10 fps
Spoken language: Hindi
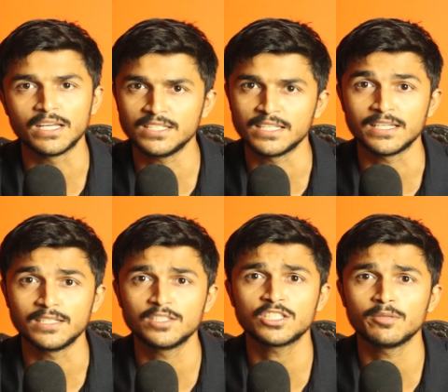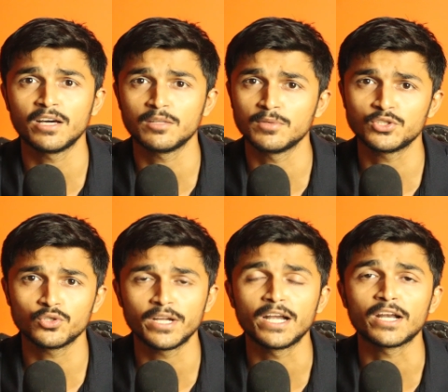लिया जाता है जिसके बाद
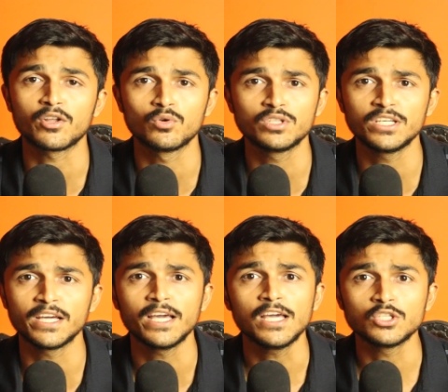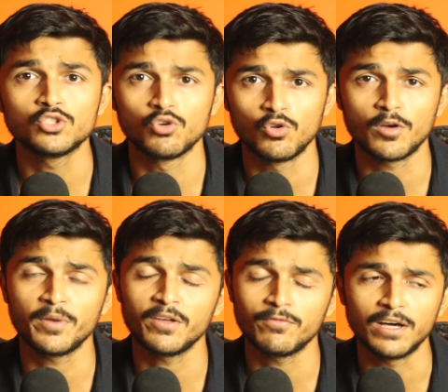बच्चों की एंट्री होती है जो लोग
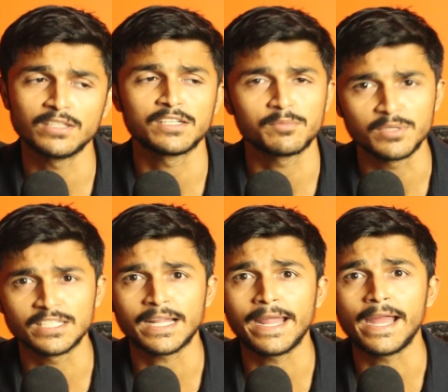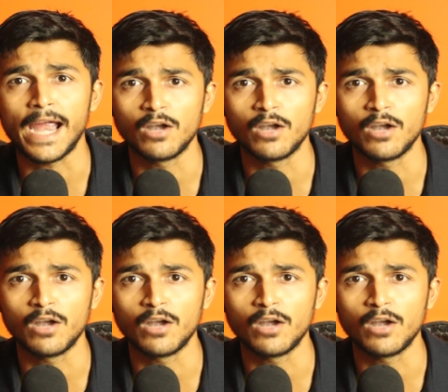अपने फादर मदर के